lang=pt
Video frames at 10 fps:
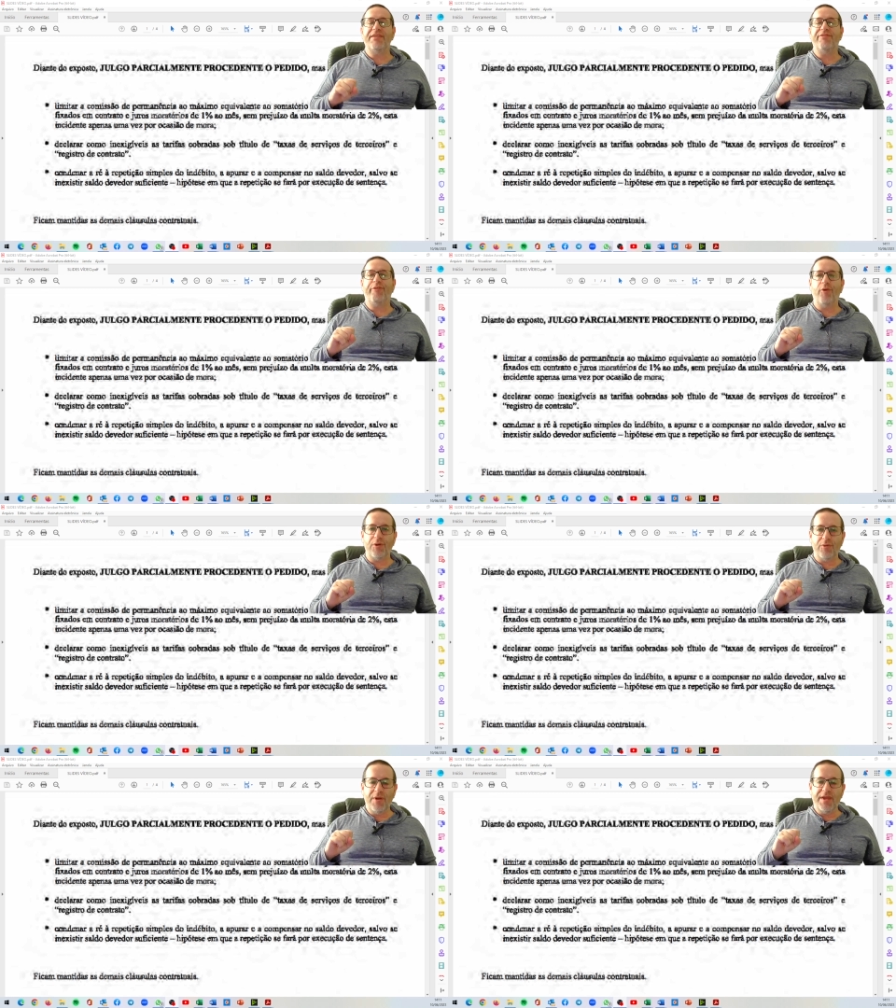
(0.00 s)
que
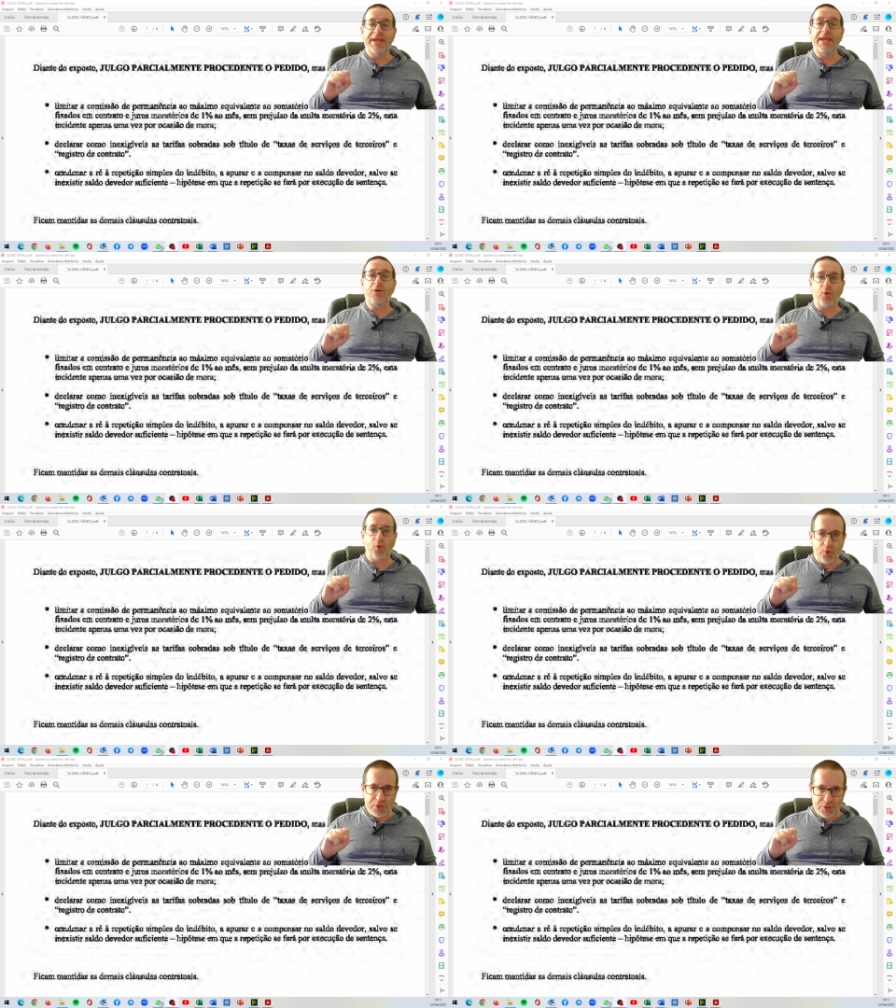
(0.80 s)
foram
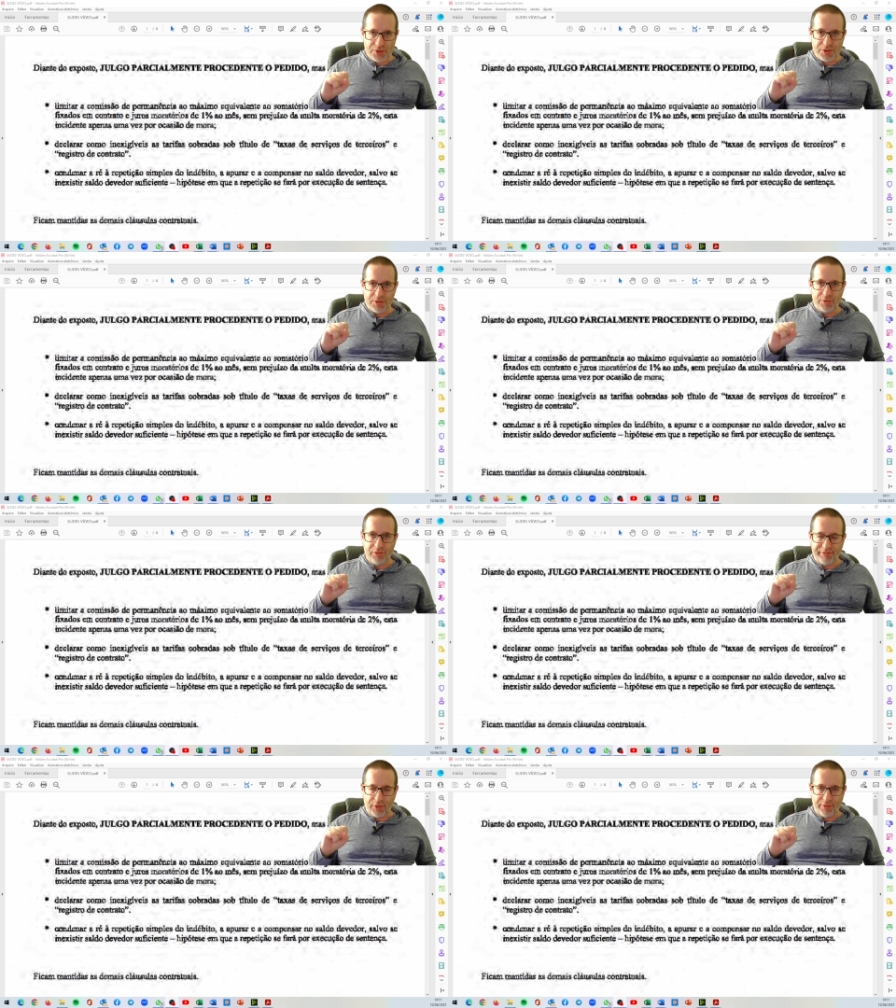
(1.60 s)
inclusos
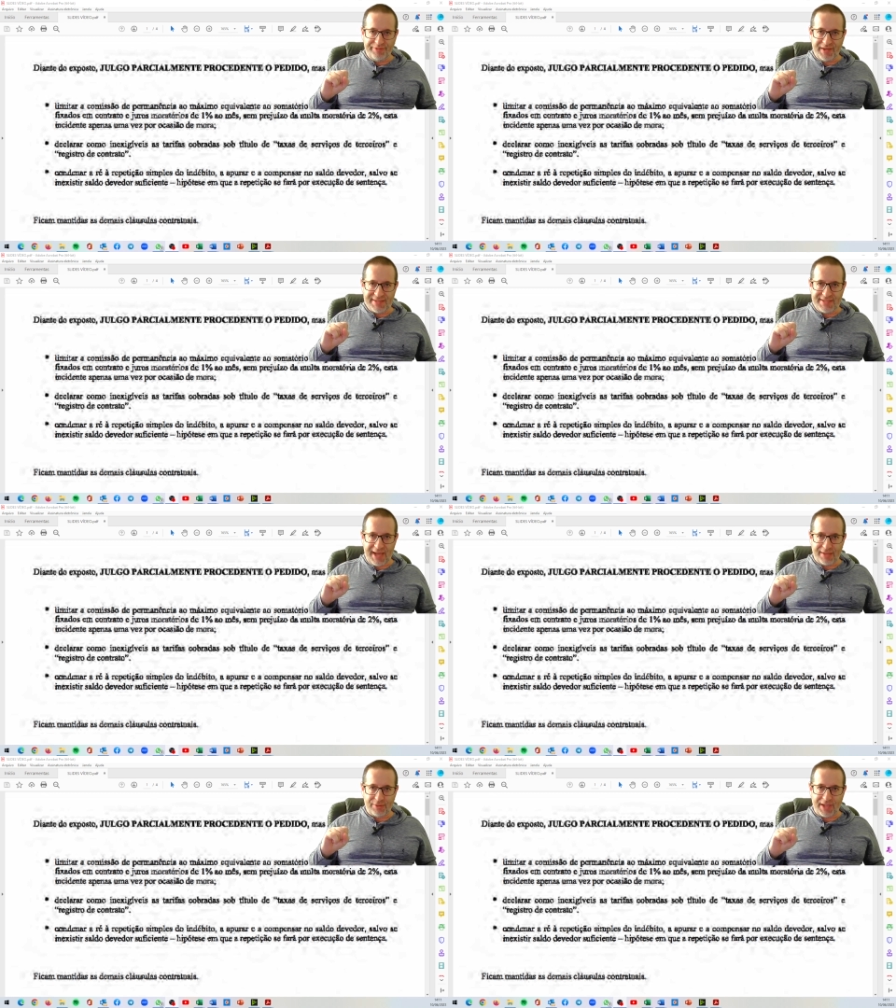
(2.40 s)
no valor
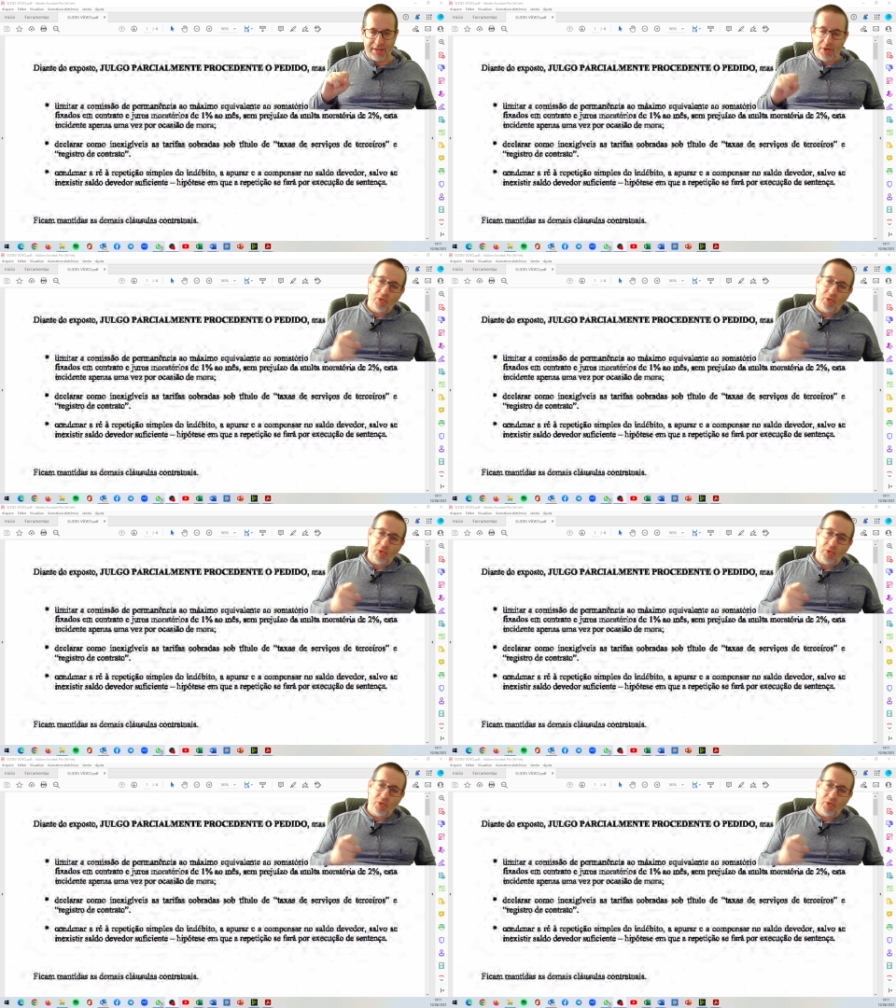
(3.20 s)
financiado, tá?